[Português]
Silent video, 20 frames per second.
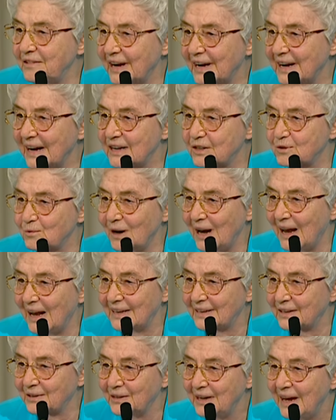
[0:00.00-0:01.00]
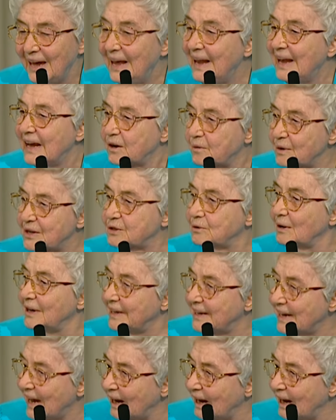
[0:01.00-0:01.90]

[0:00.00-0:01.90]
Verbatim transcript: que não quer atacar ninguém ninguém.